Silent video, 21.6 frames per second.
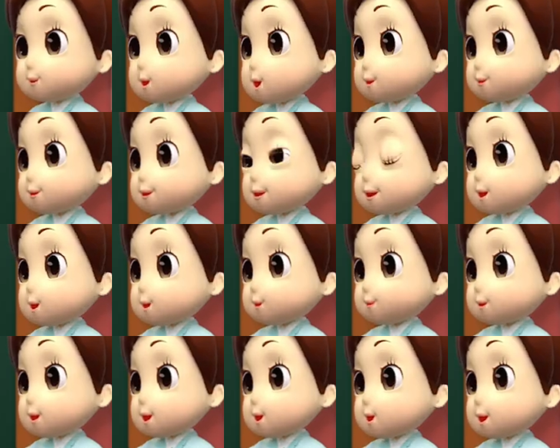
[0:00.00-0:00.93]
Đúng
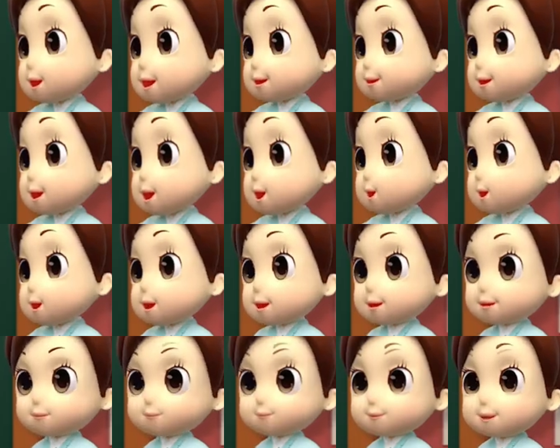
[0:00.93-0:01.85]
rồi, các từ
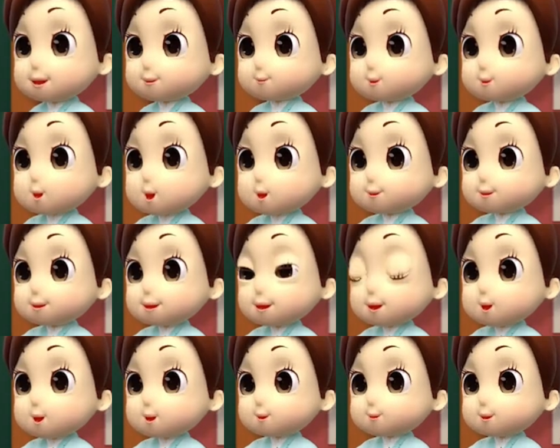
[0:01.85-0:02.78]
này đều đọc
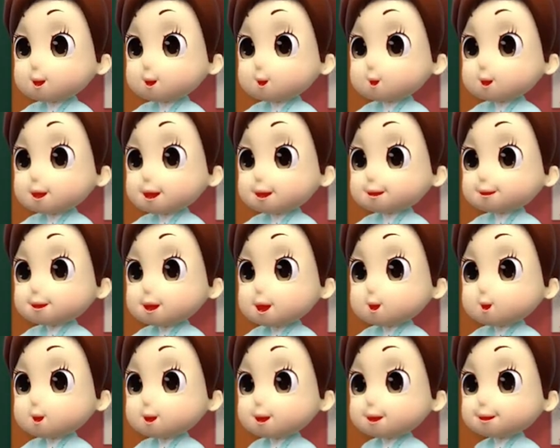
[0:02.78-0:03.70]
và viết giống nhau.
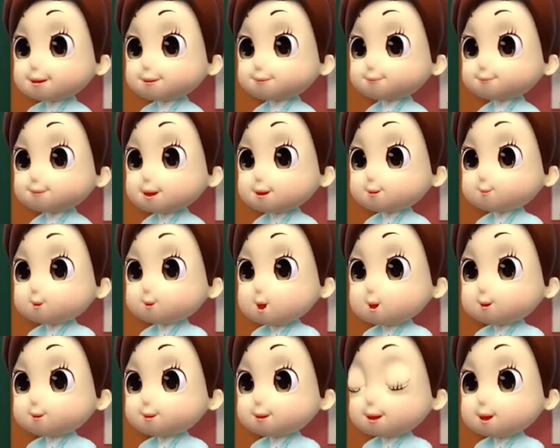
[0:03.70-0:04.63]
Tuy nhiên,
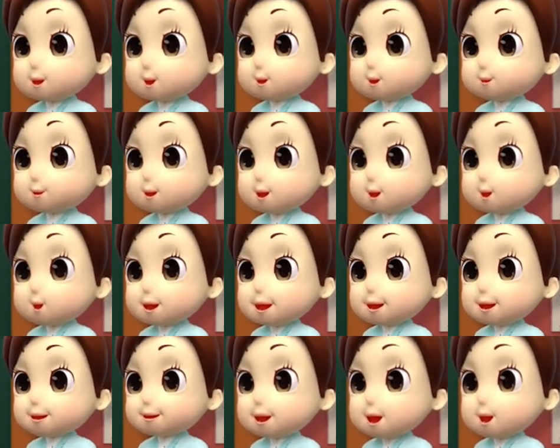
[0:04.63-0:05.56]
từ đồng
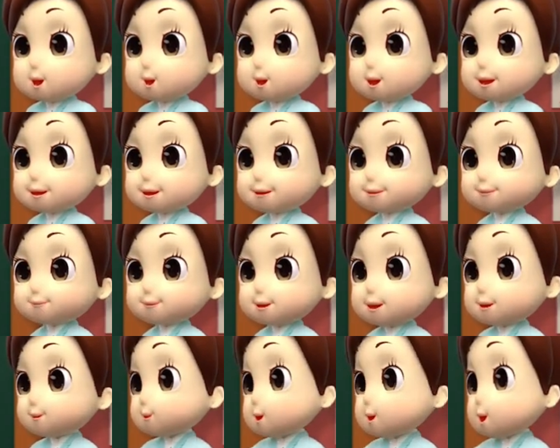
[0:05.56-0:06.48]
âm thì có nghĩa khác
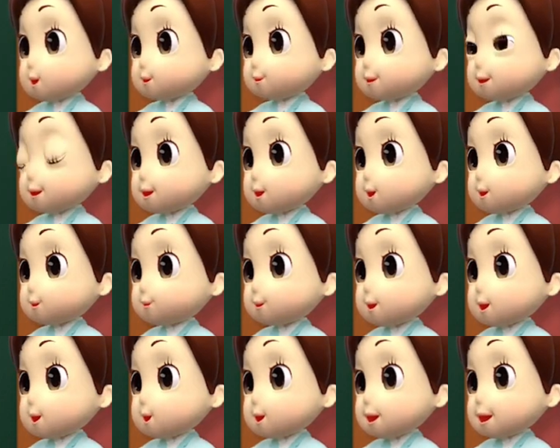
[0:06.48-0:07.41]
nhau hoàn toàn,
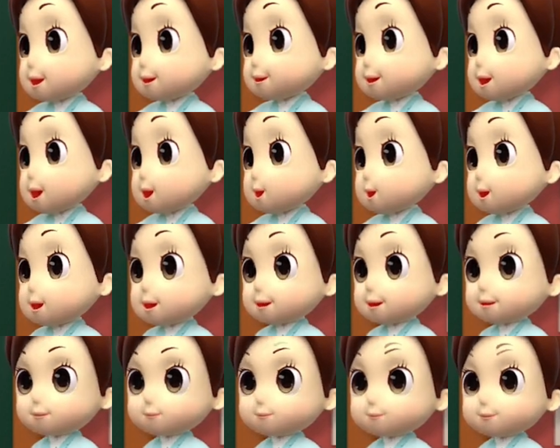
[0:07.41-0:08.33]
còn từ
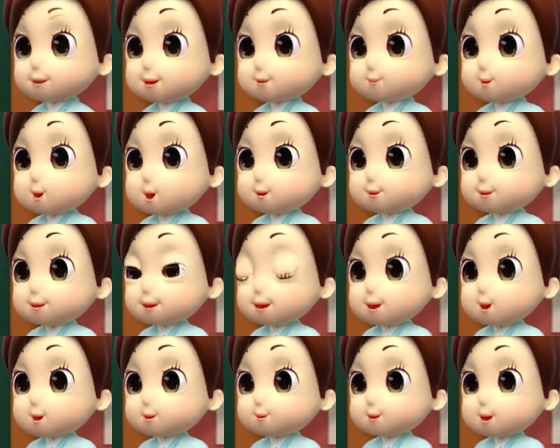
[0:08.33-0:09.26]
nhiều nghĩa
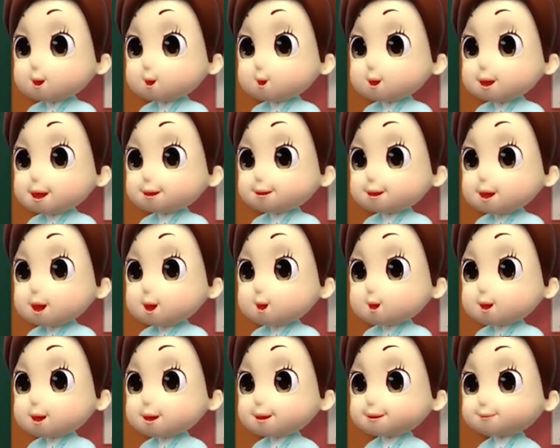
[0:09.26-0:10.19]
thì có những nét nghĩa
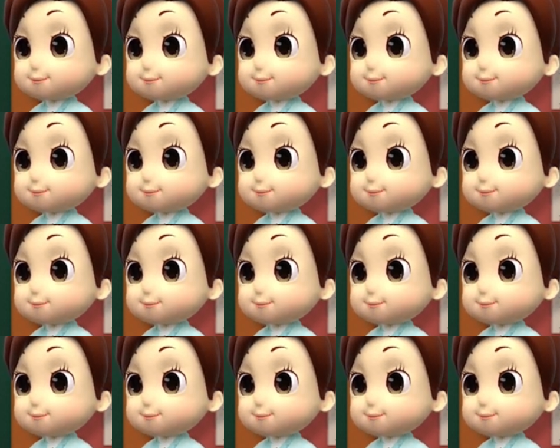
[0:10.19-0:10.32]
giống